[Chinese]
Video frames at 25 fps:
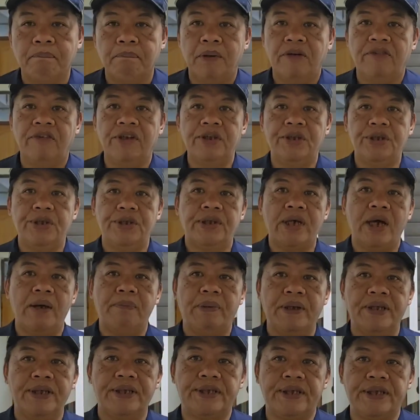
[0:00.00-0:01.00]
本分局在
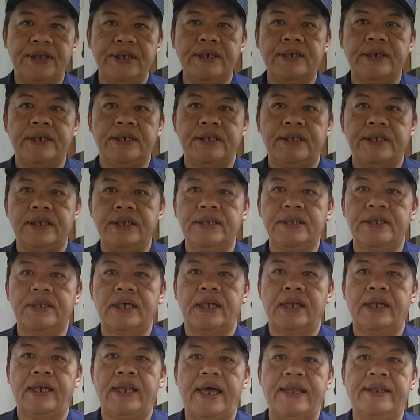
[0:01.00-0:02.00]
本十一日清
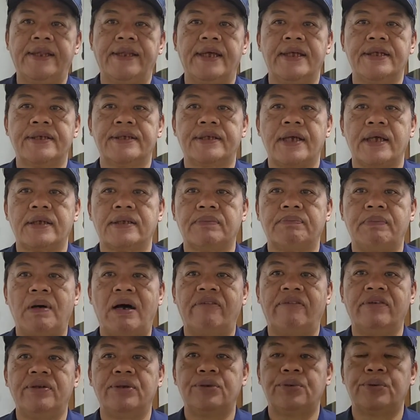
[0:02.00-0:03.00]
晨两点三十八
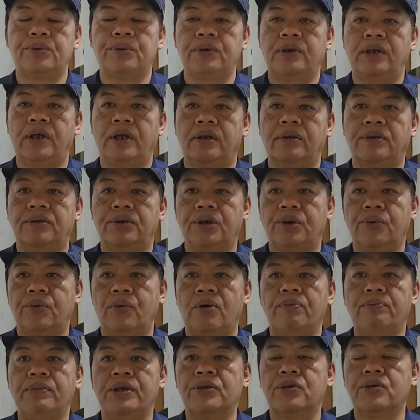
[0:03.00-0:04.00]
分许呢，接
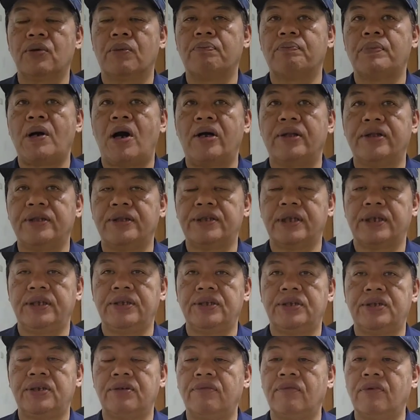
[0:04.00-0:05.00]
获民众报案称，
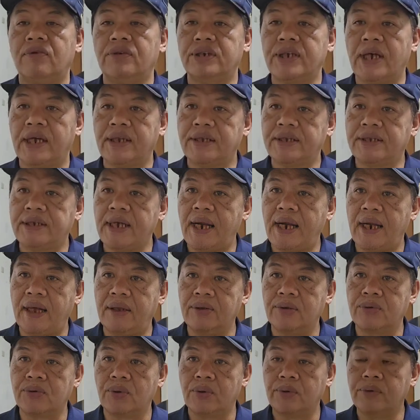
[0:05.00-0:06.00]
金峰乡嘉
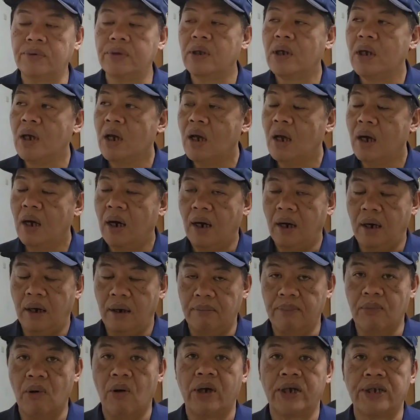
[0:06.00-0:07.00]
南村，呃，
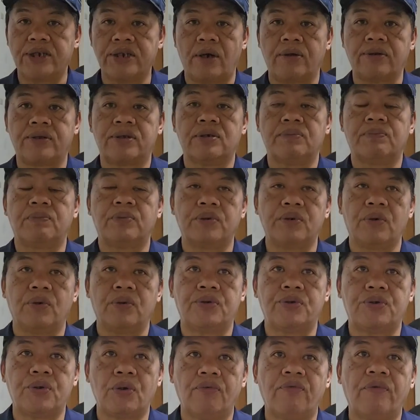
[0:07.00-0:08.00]
某个小吃部有
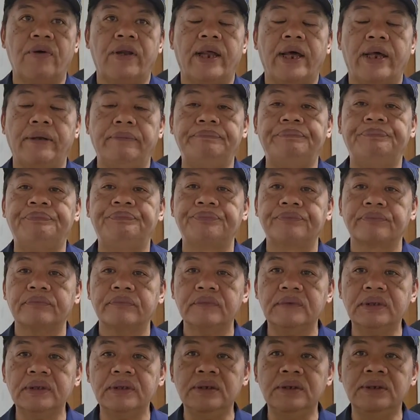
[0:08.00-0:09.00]
纠纷案。
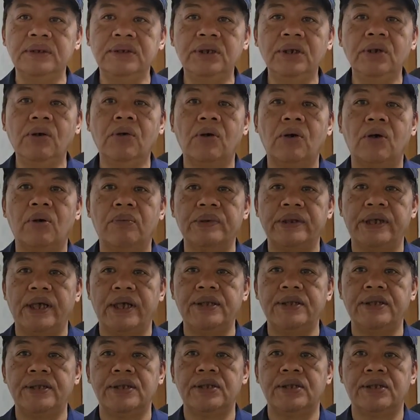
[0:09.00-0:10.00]
经过我们
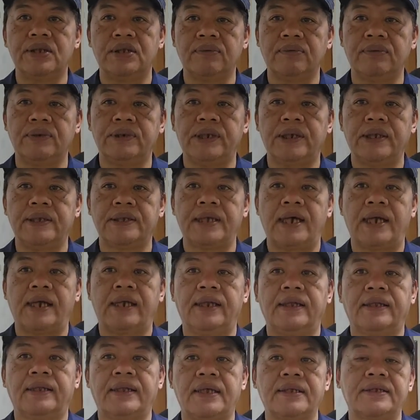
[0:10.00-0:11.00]
严谨询问现场呢，
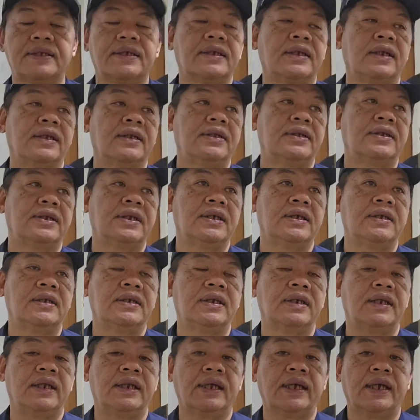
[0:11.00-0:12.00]
当事人，经已
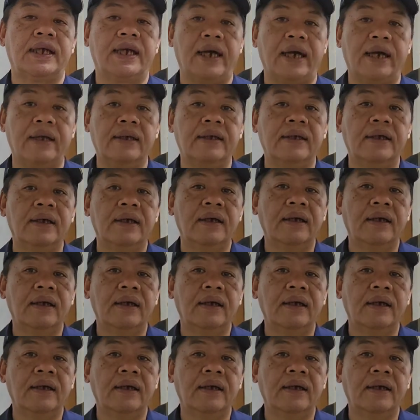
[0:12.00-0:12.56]
经离开。